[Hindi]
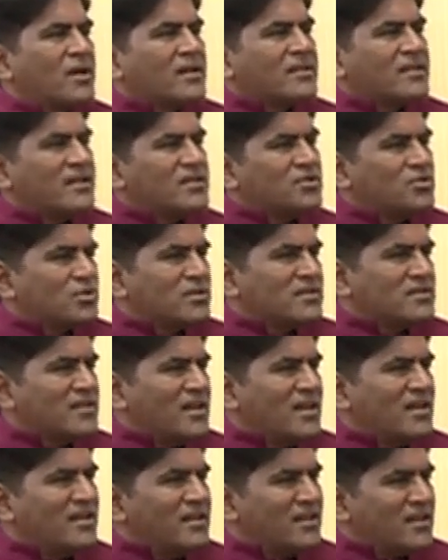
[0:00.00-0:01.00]
लगता है जो
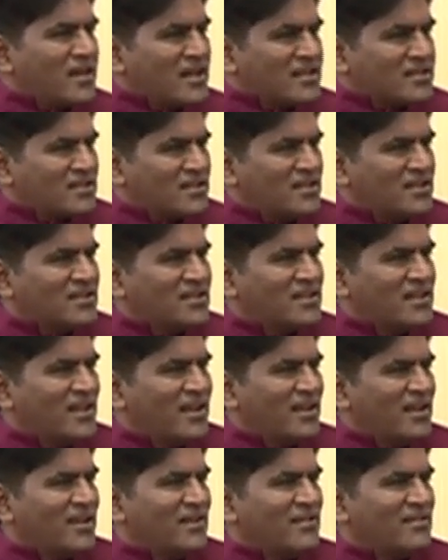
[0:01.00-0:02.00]
किसान निराश्रित
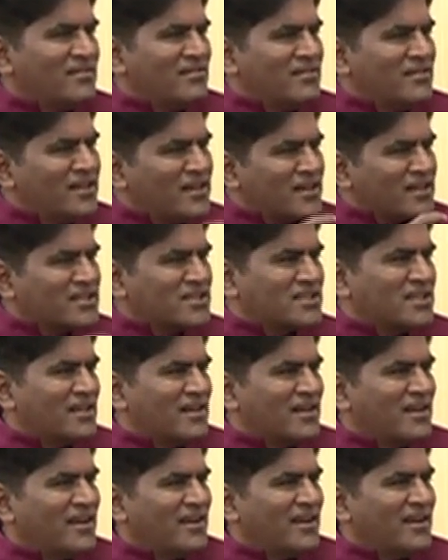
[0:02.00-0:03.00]
है
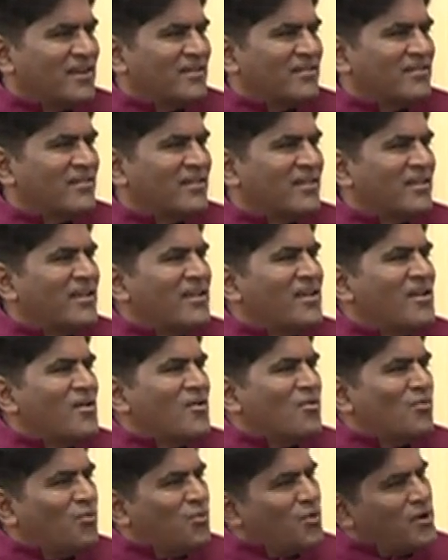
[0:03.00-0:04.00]
निरक्षर है
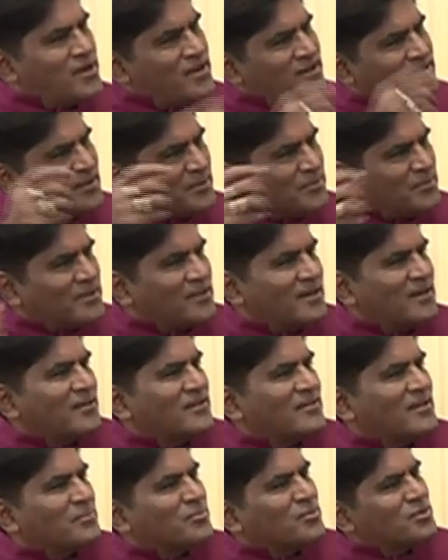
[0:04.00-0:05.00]
वो ये सब इतना
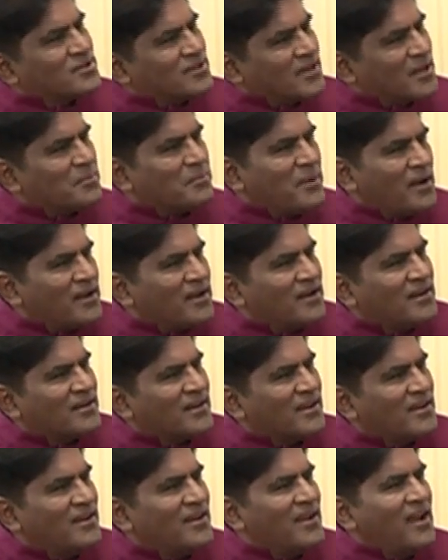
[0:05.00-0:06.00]
सब कुछ कर पाएगा
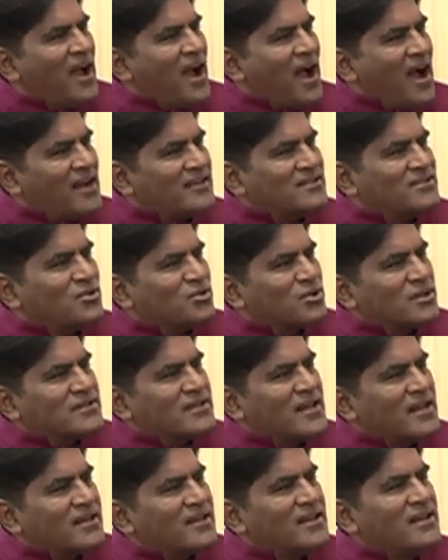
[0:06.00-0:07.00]
क्या आज जो
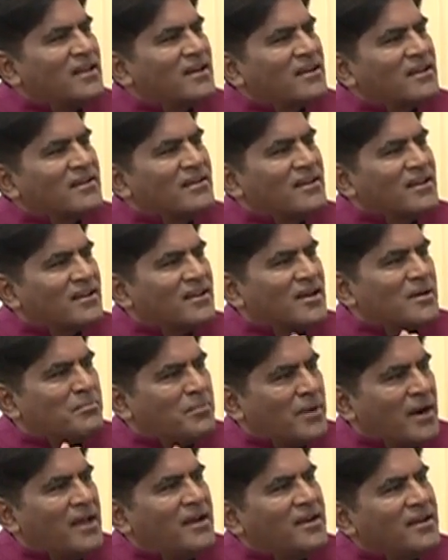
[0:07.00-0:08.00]
किसान की अगर इनकम
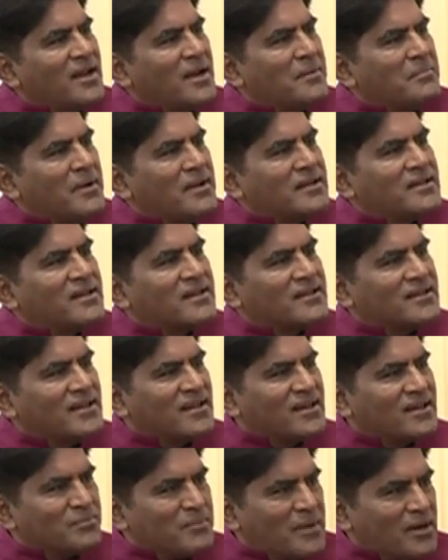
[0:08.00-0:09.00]
बढ़ाने की आप बात करते
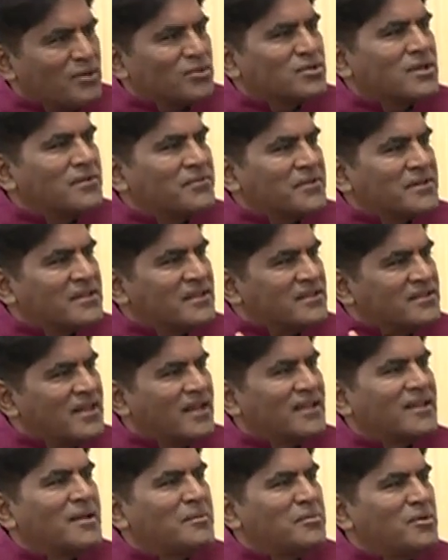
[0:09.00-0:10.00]
हैं अगर मान लो उसकी फसल
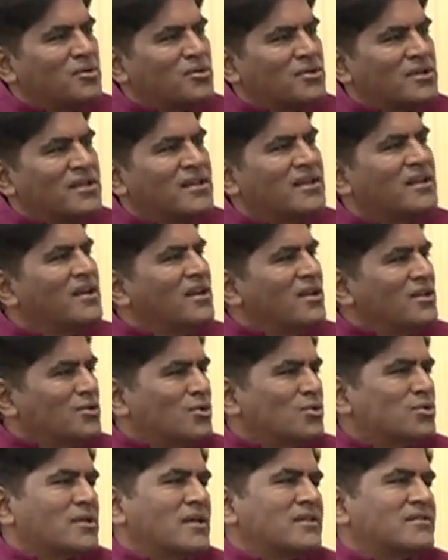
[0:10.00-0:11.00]
ज़्यादा भी होती है
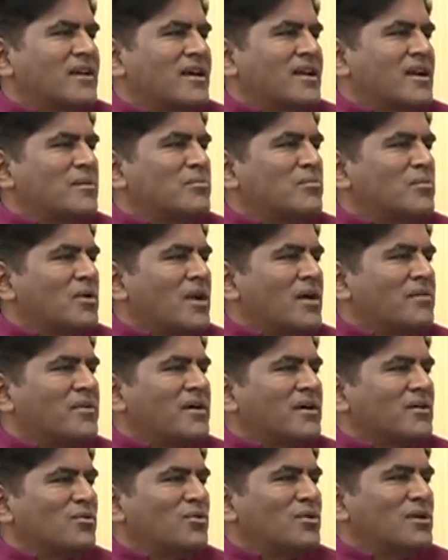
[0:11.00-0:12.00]
तो उसका सारा
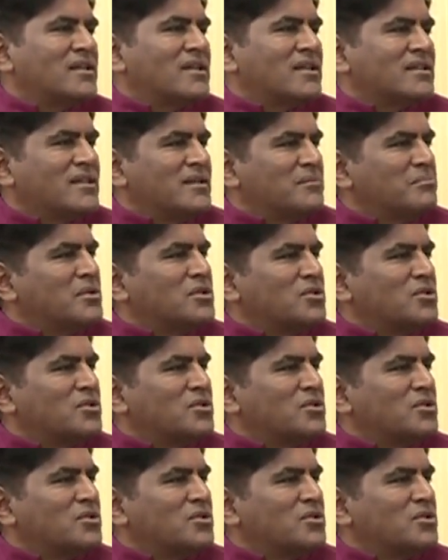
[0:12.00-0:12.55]
मुनाफा कौन ले जाते हैं